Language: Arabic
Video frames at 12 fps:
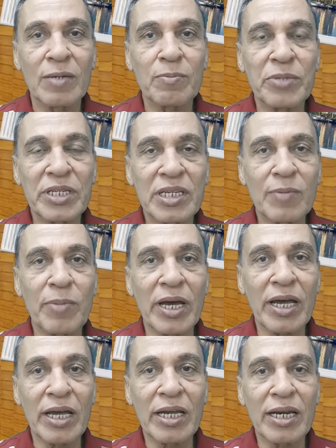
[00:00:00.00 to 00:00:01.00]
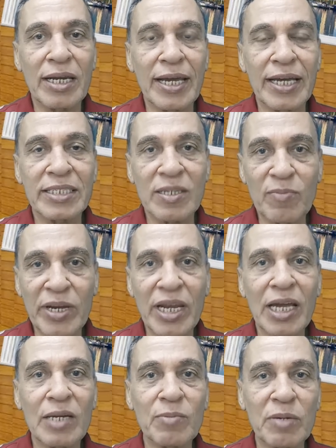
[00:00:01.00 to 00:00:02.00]
بتبقى الجهاز
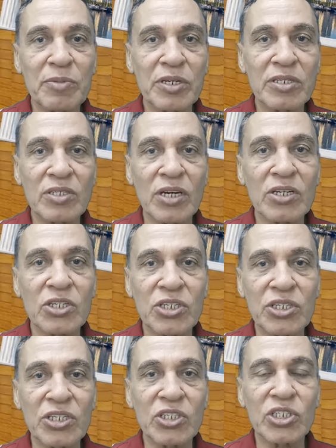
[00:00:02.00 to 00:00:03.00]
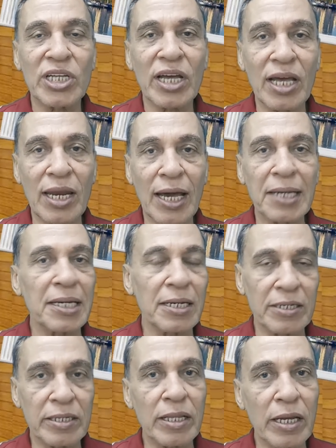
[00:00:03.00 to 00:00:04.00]
المناعي ما بيقدرش يشتغل على
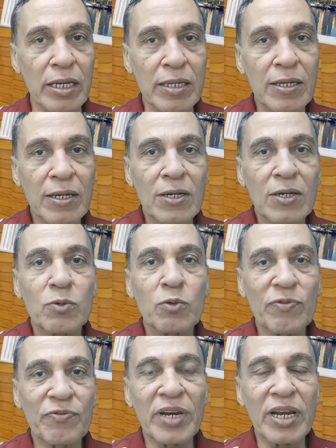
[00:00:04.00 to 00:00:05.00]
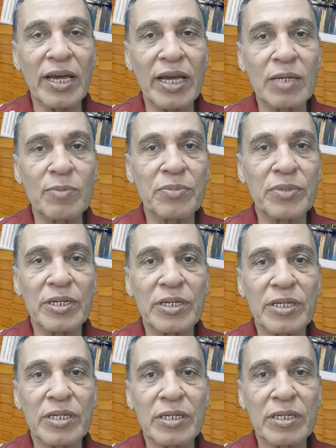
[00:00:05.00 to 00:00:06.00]
الإطلاق وفي الغالب
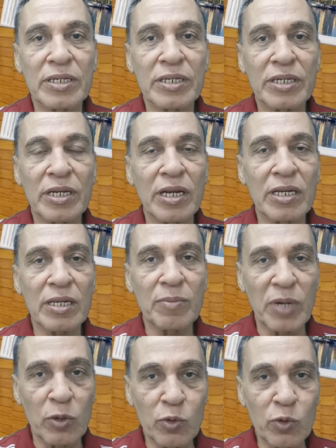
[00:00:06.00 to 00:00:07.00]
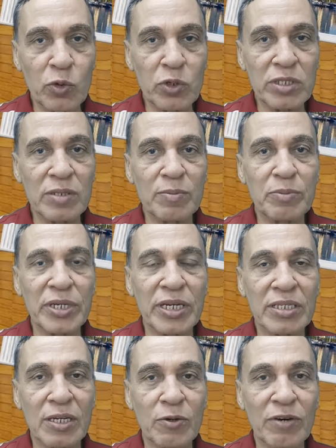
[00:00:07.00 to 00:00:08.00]
آه، المولود
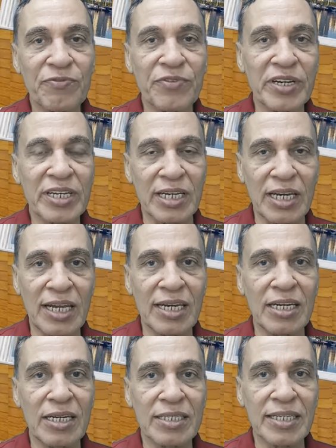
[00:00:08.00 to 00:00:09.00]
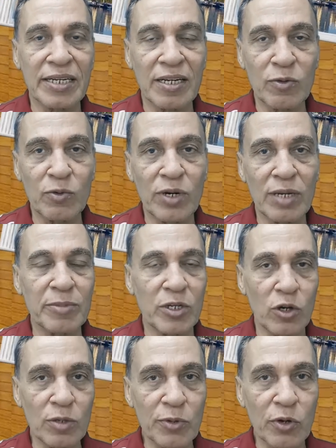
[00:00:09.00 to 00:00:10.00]
بيتوفى خلال السنة الأولى
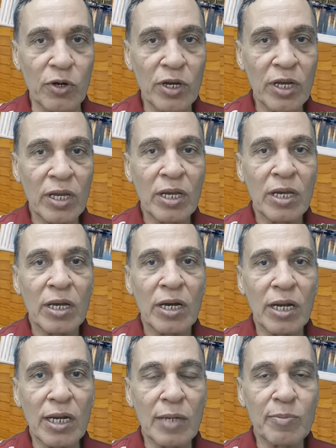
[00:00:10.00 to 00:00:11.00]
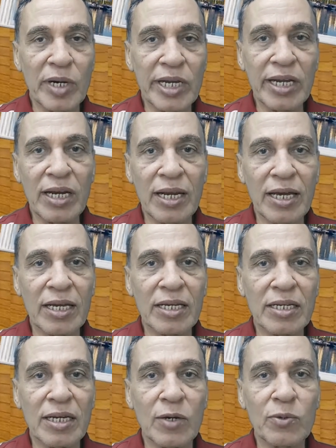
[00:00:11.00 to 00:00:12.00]
من عمره اللهم
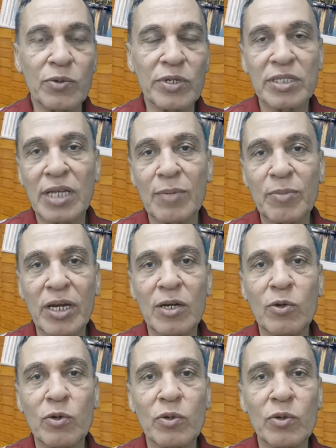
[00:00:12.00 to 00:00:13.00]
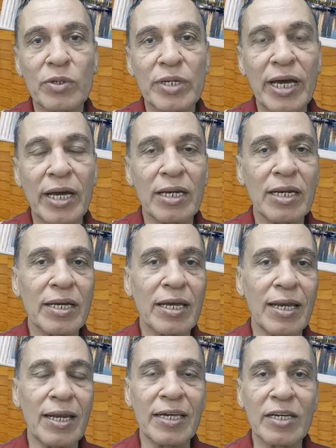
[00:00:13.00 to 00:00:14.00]
إلا لو اتعمل له نقل
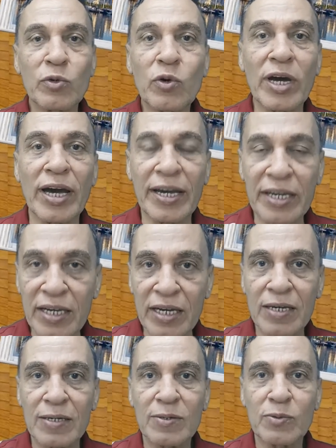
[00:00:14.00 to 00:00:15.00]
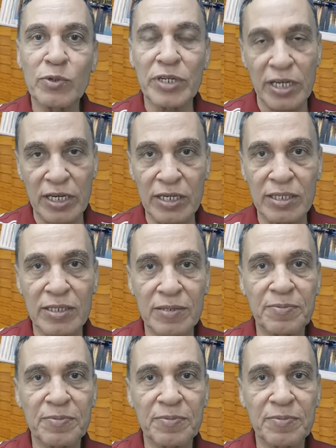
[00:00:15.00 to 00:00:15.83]
خلايا نخاعية ونجحت